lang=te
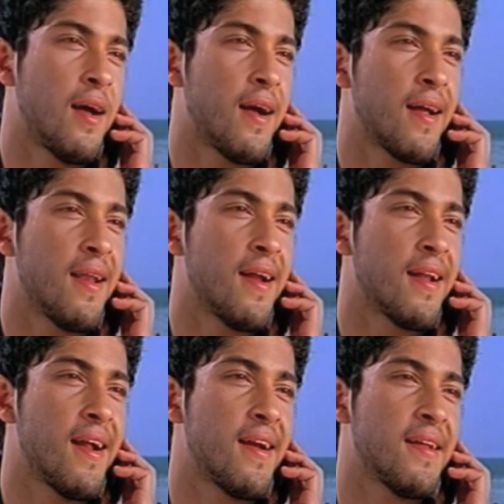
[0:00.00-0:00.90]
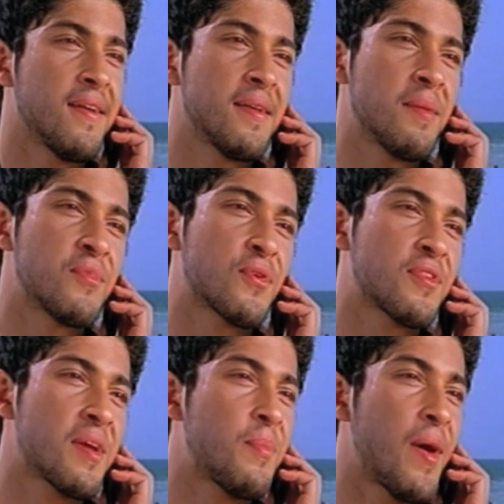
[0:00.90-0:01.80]
అది కాదు డాడ్ మీ
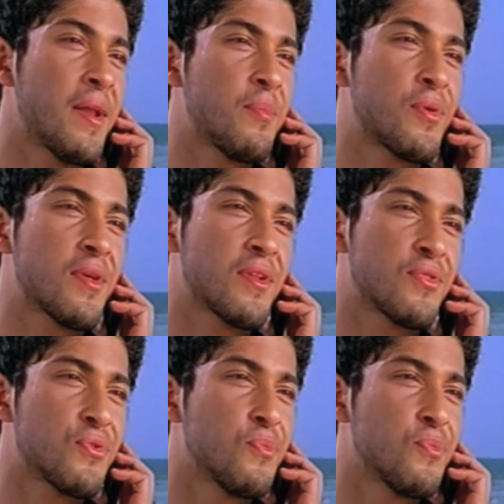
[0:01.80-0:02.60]
కోడలికి పానీపూరి అంటే